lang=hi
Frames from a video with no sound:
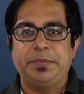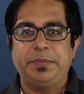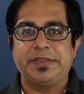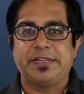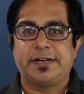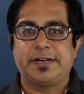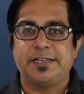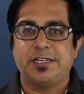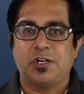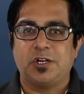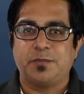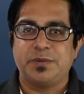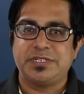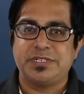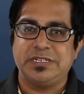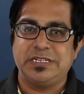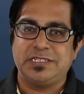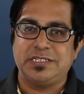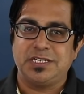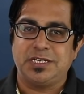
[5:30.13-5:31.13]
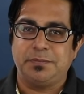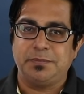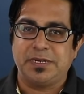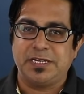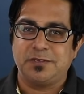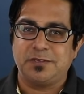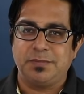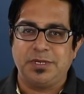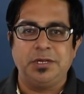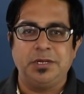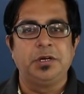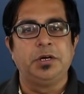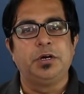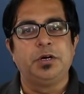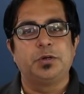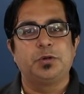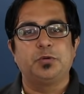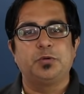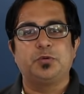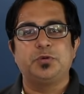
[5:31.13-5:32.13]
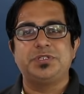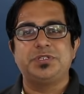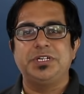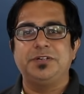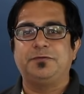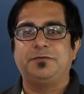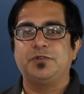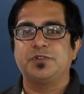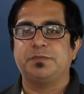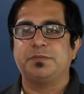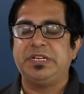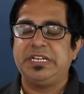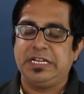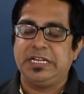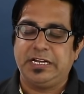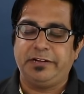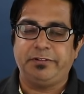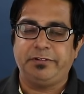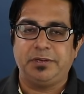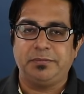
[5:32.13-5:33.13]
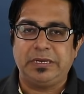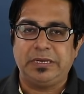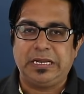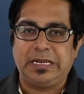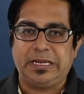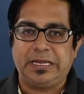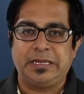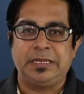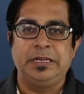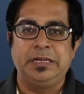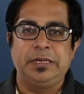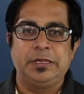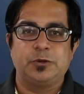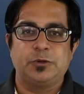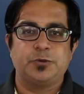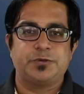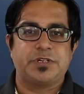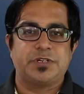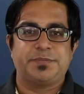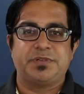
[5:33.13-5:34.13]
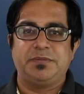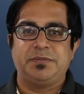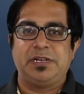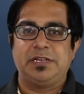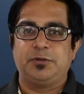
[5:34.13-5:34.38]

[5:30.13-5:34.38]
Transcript: पंद्रह हज़ार रुपये से नीचे की प्राइस में तो कुछ ही फोन में ये अवेलेबल है तो सबसे पहले